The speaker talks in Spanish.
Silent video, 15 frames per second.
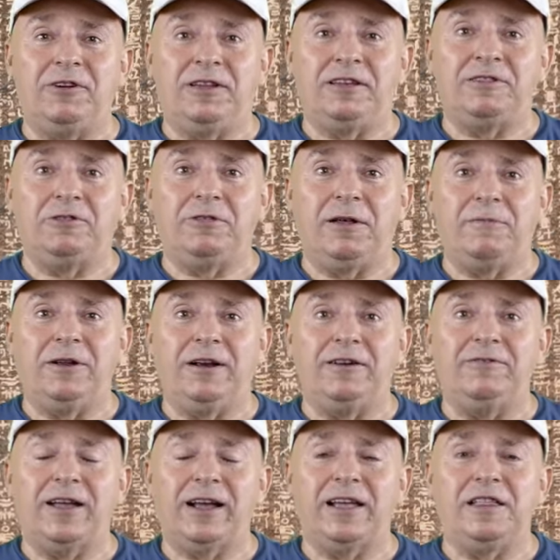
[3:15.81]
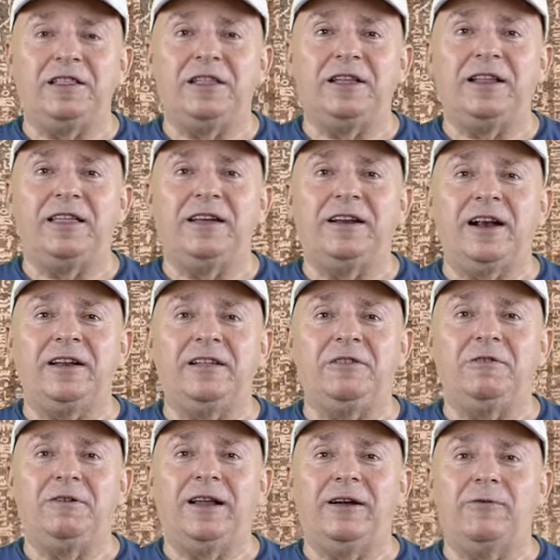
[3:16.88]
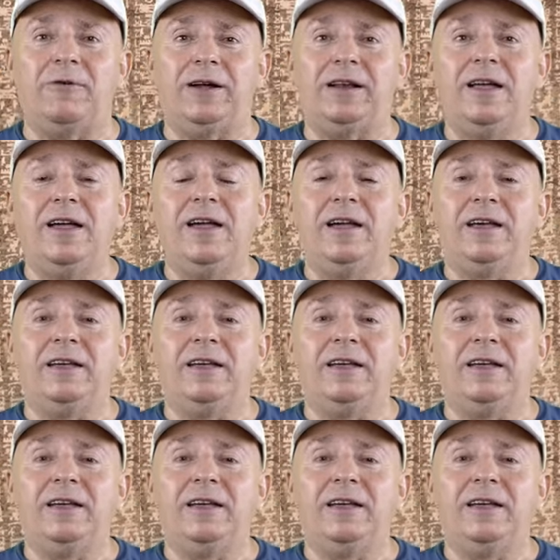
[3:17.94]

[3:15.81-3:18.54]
porque esto también era una cantera de granito en la cual,